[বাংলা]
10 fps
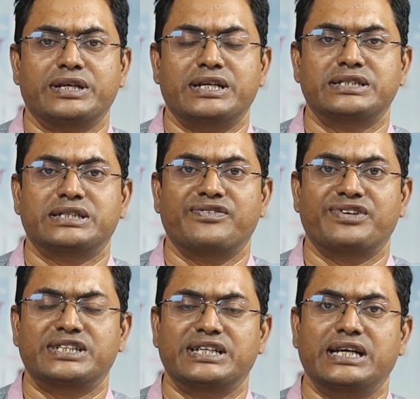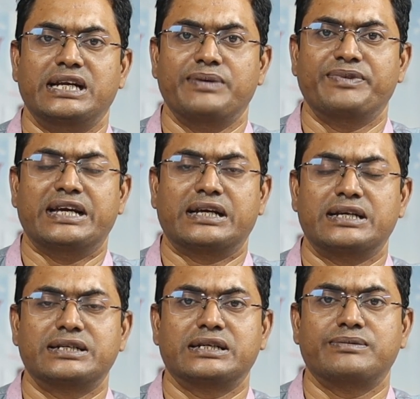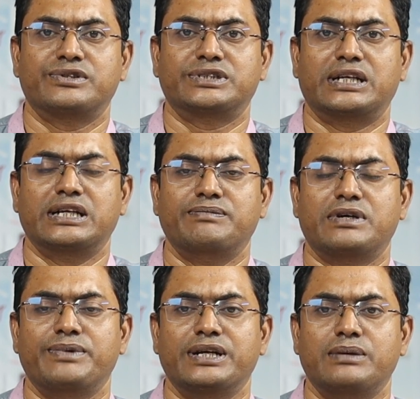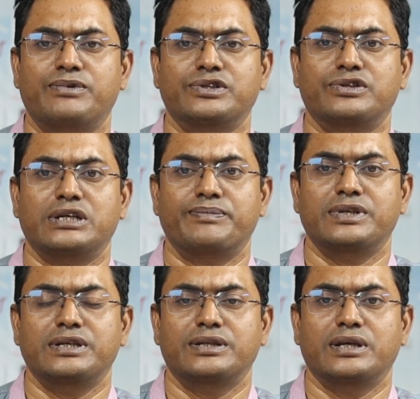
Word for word: গ্রিস সাইপ্রাসে গেলে আপনি এক লাখ টাকার মতো স্যালারি পাবেন এবং যদি আপনি